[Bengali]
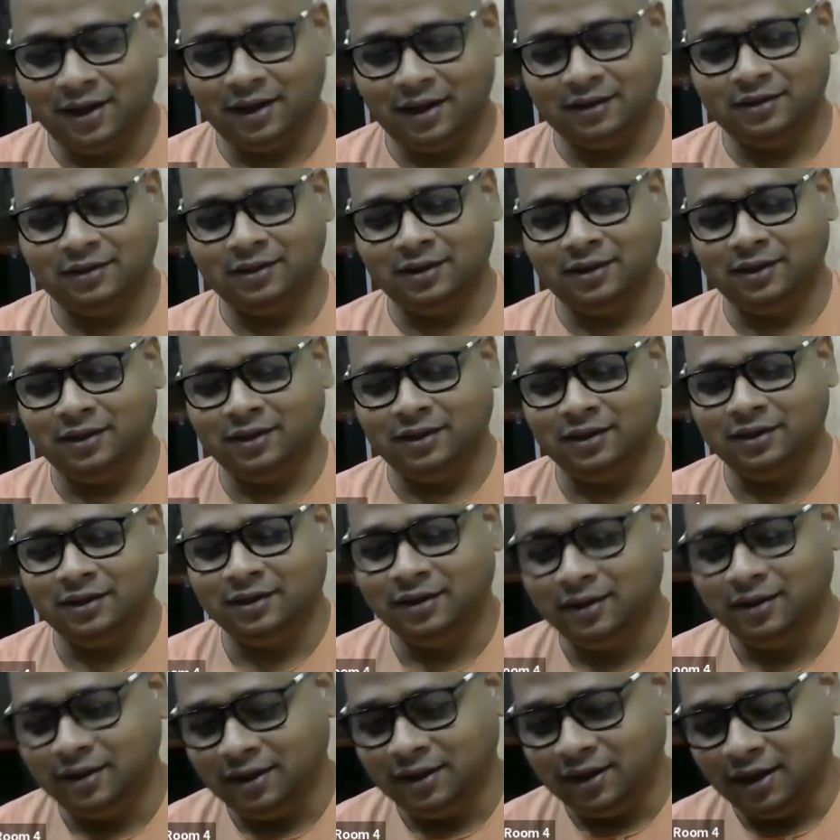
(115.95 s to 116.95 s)
আচ্ছা
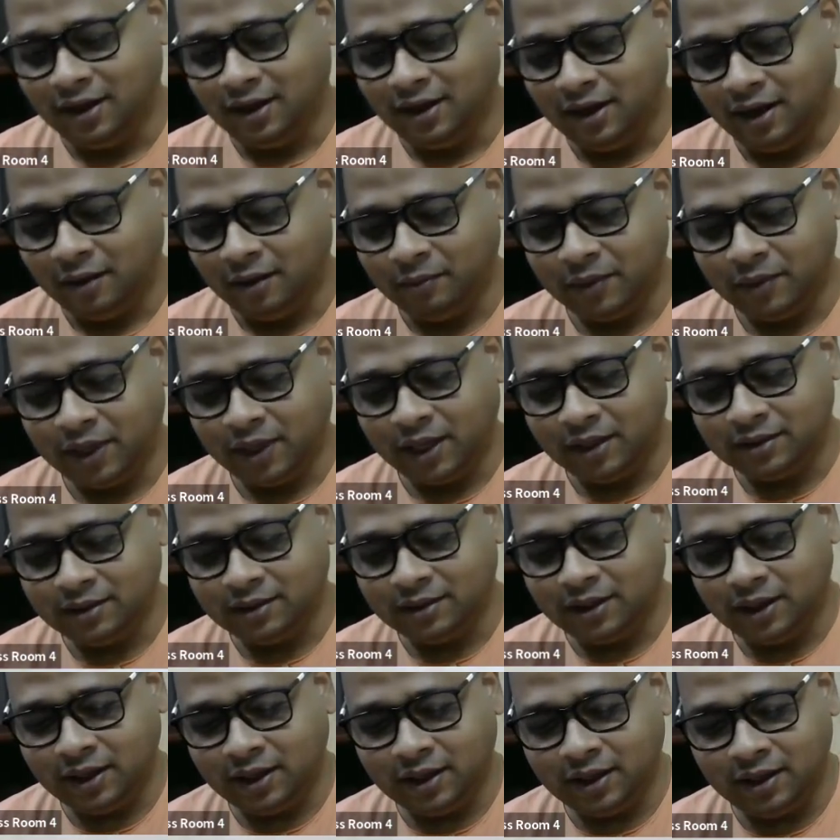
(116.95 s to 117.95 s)
আমরা
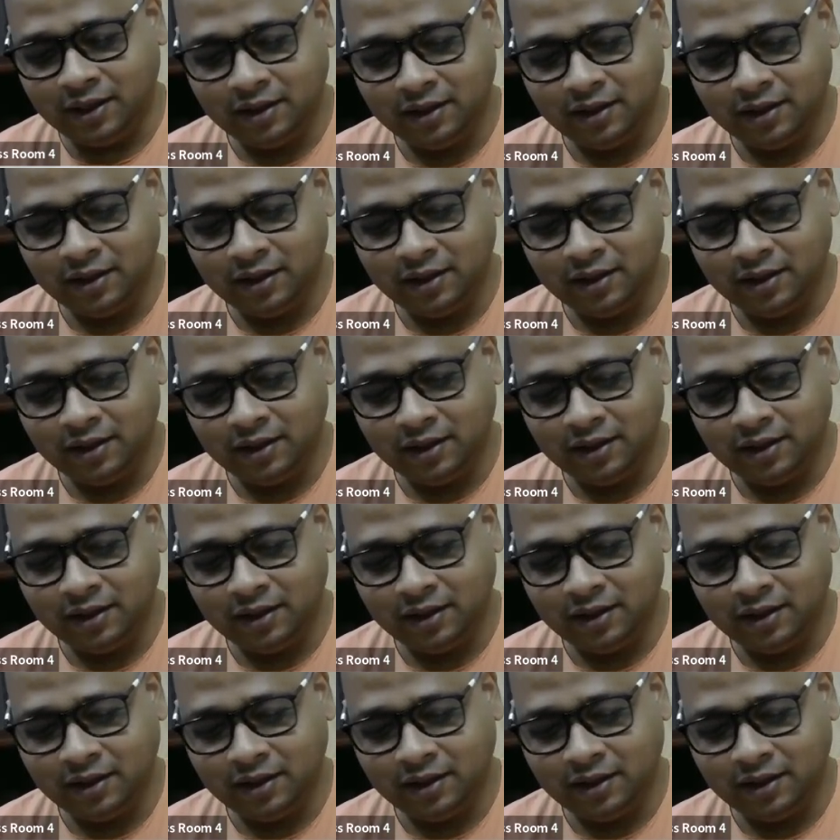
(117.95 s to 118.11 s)
আজকে